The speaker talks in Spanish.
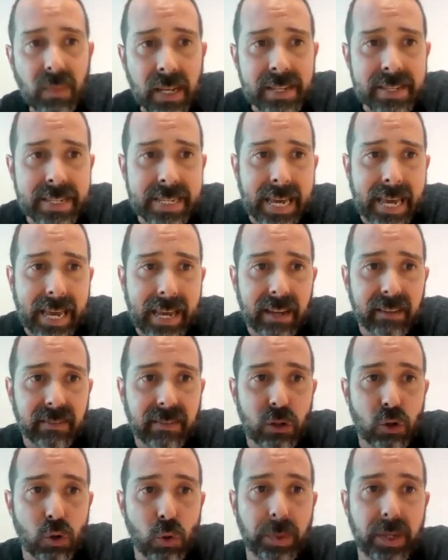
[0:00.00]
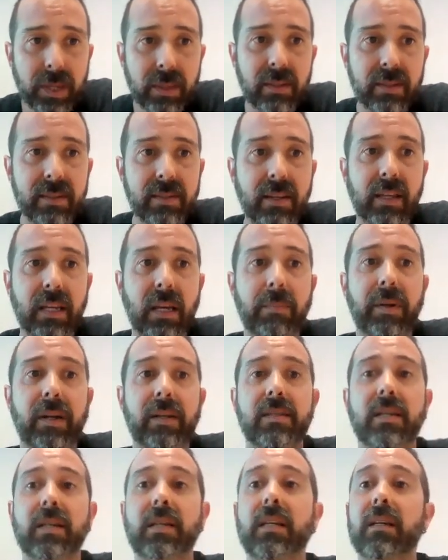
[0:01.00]
Así que este subíndice que
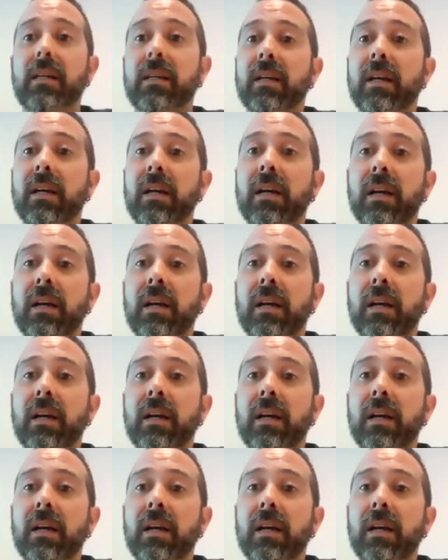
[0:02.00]
aparece aquí